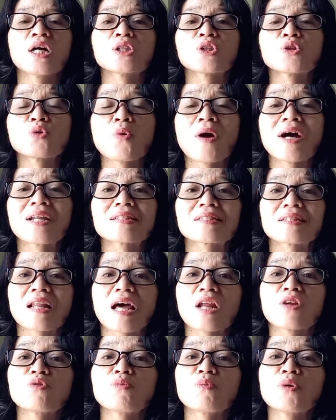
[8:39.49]
Tuhan
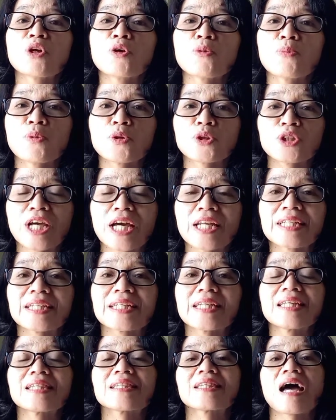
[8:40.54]
selalu meluputkan
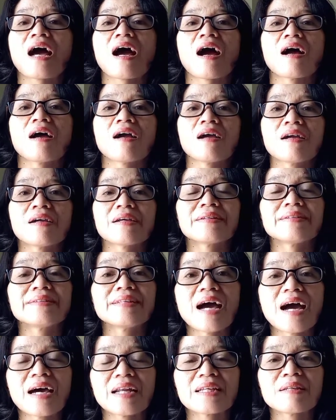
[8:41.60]
kita
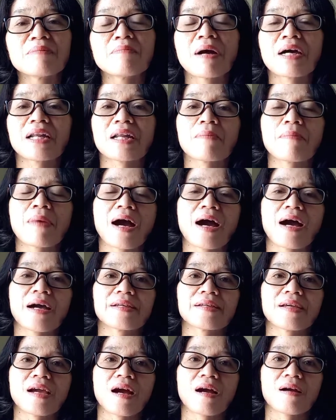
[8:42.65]
dari mara
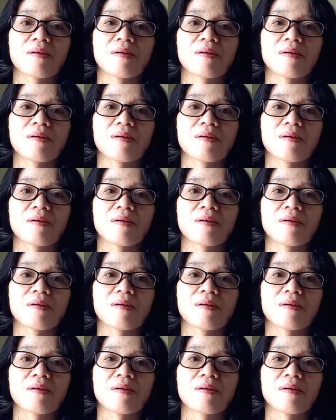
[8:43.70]
bahaya.